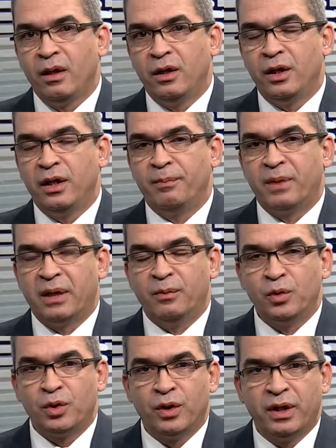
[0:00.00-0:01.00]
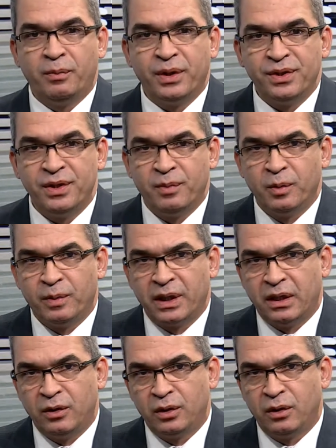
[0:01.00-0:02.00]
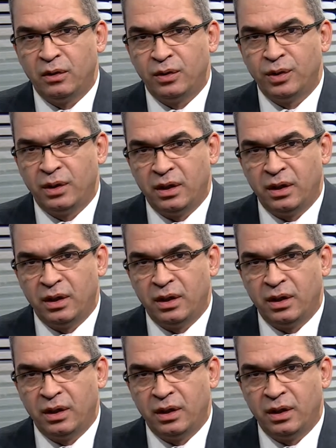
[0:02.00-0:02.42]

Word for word: Y para muchos el principio, para otros